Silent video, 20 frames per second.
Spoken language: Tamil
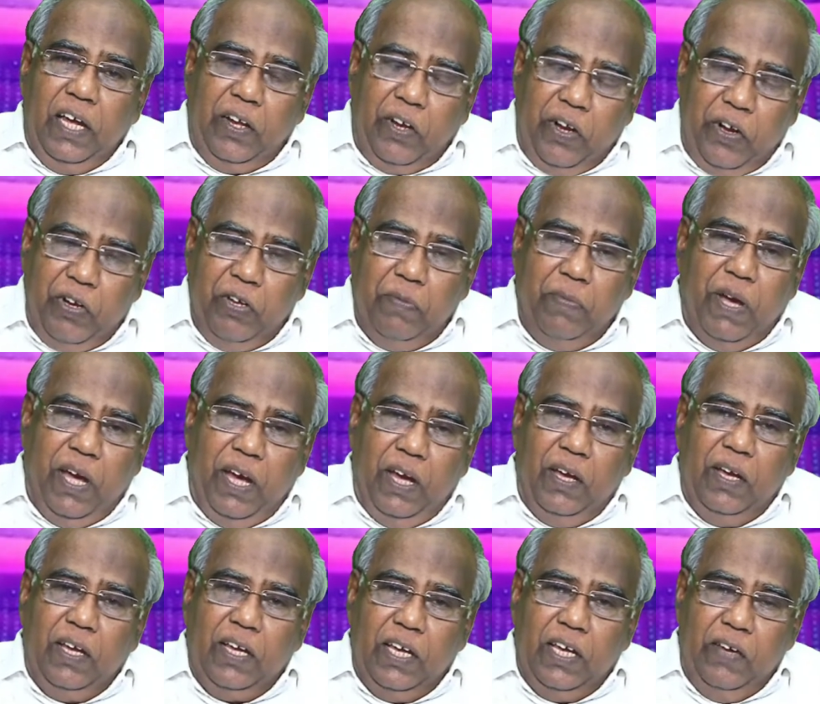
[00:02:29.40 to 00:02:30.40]
ரெண்டுமே
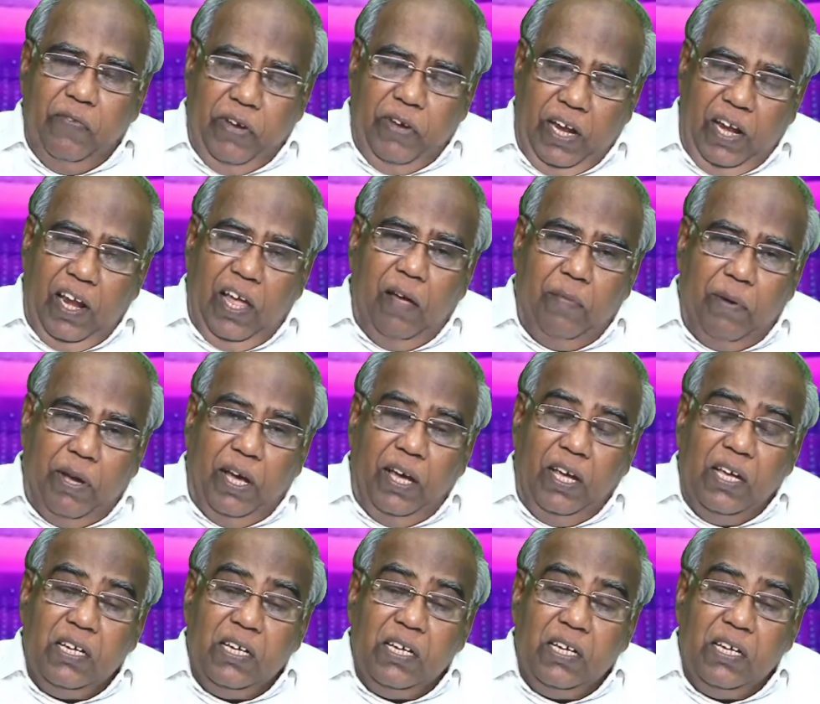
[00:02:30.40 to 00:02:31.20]
இவை எல்லாமே